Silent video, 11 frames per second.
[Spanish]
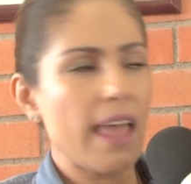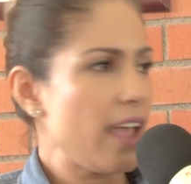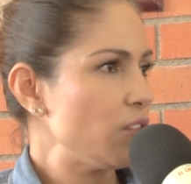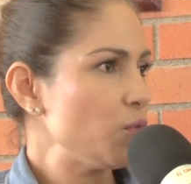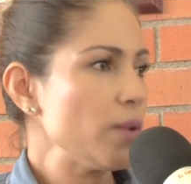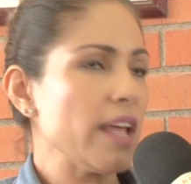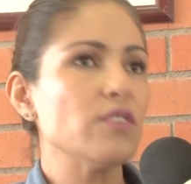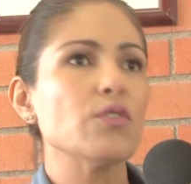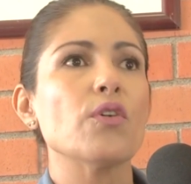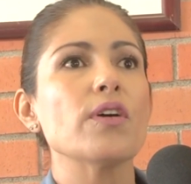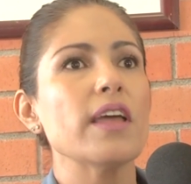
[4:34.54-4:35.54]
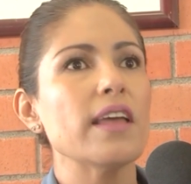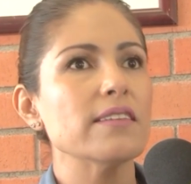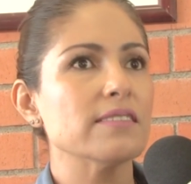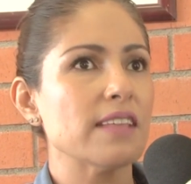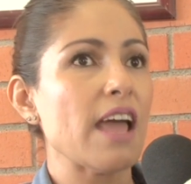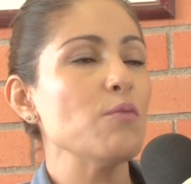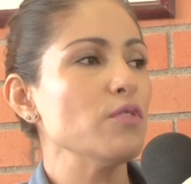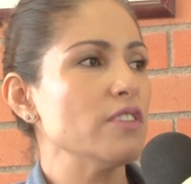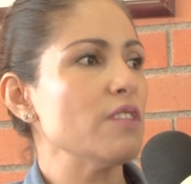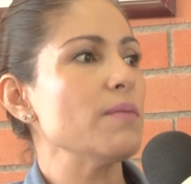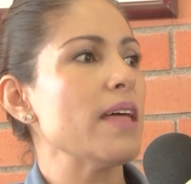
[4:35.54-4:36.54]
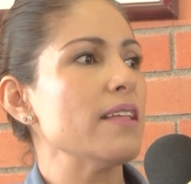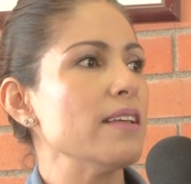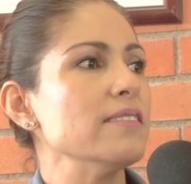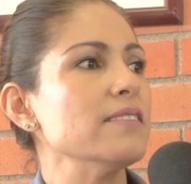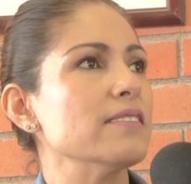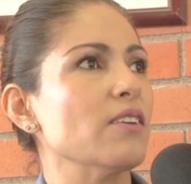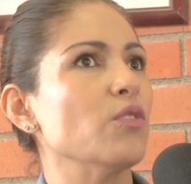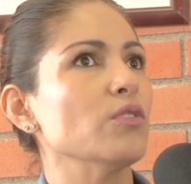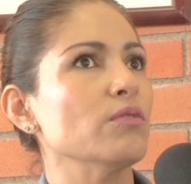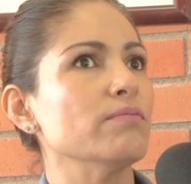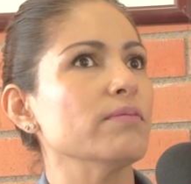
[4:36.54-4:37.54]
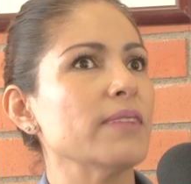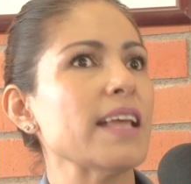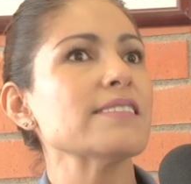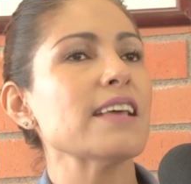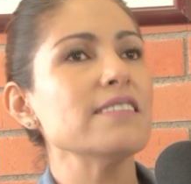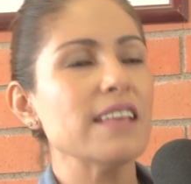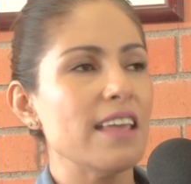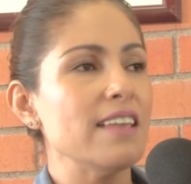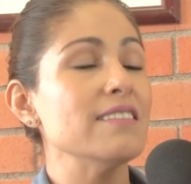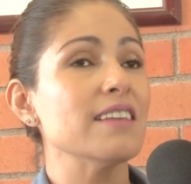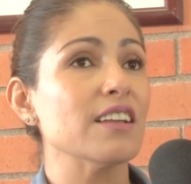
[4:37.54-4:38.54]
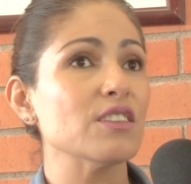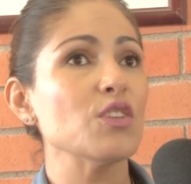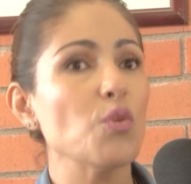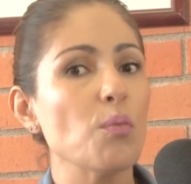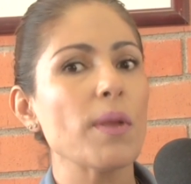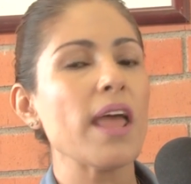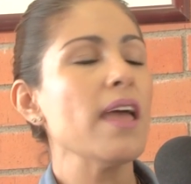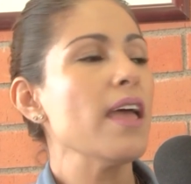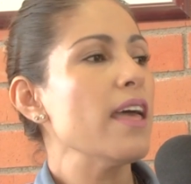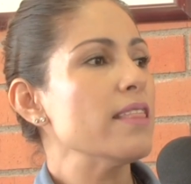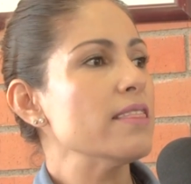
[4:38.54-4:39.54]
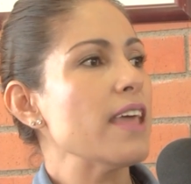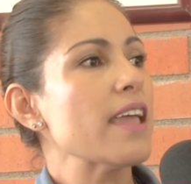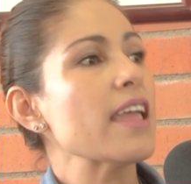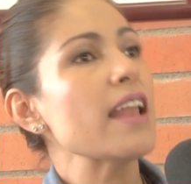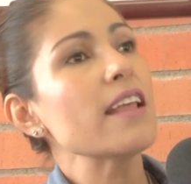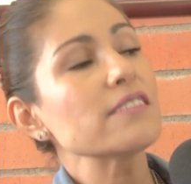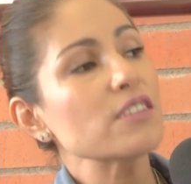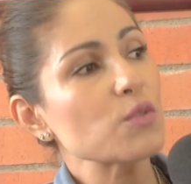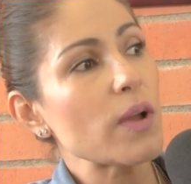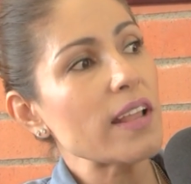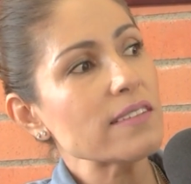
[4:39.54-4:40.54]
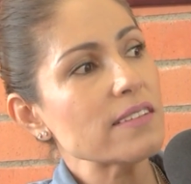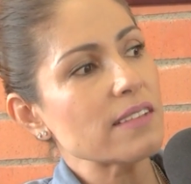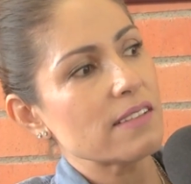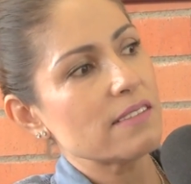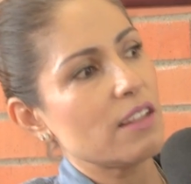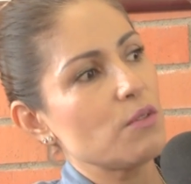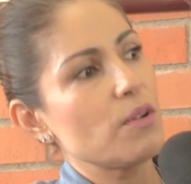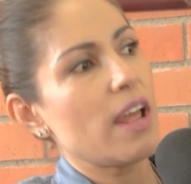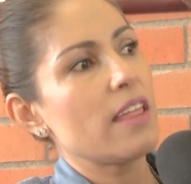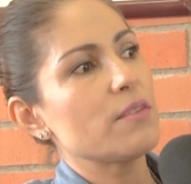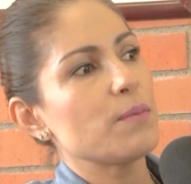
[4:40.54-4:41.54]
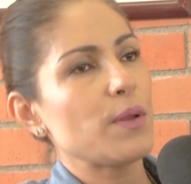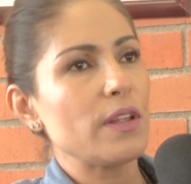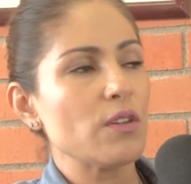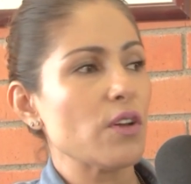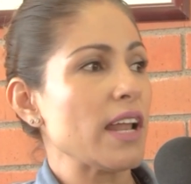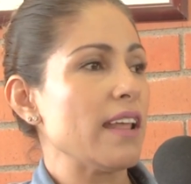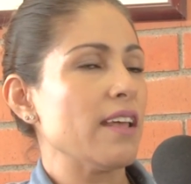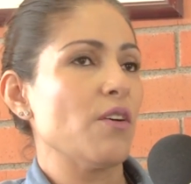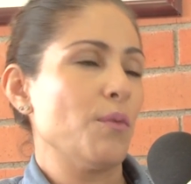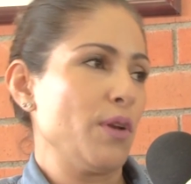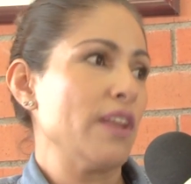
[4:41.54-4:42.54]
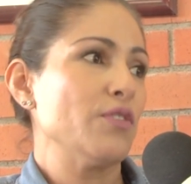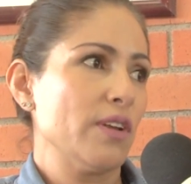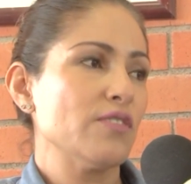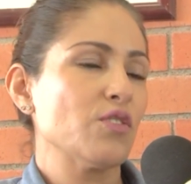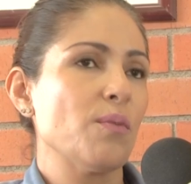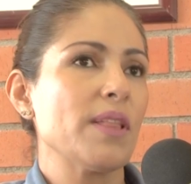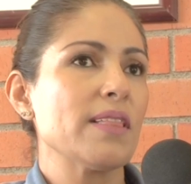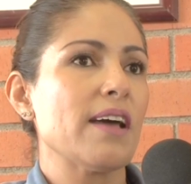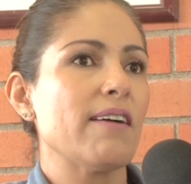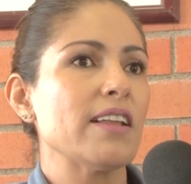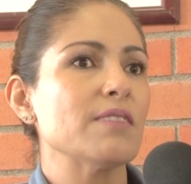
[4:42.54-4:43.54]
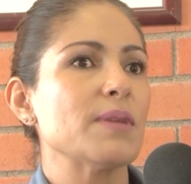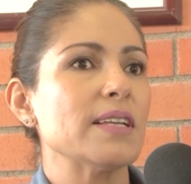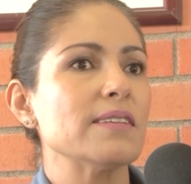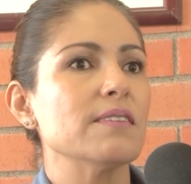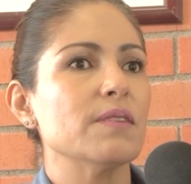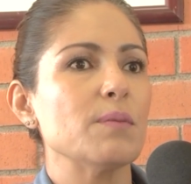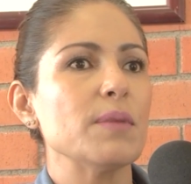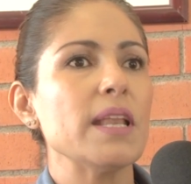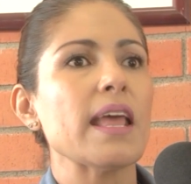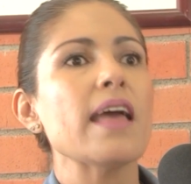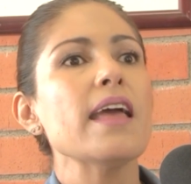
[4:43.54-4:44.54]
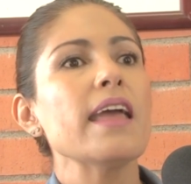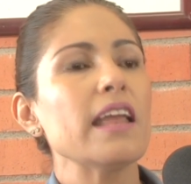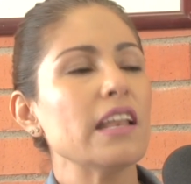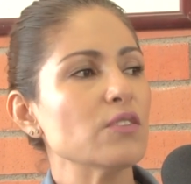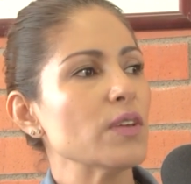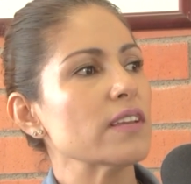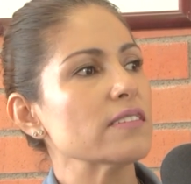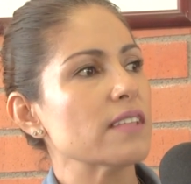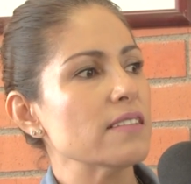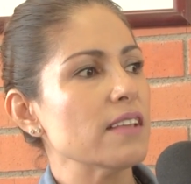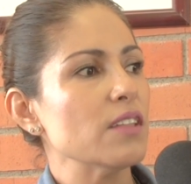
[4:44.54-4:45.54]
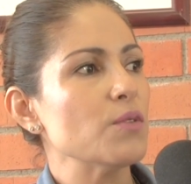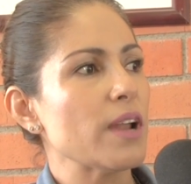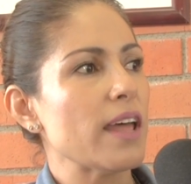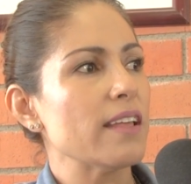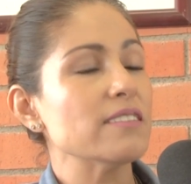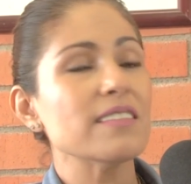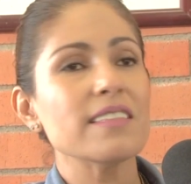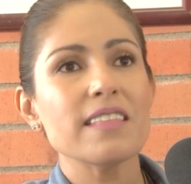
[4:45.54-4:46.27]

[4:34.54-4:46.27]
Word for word: es un hecho. Este, hay muchas madres con esa incertidumbre de que en las escuelas están saturadas, pero es lo que, le, como yo les comentaba a las madres de familia, el hecho de que estén saturadas,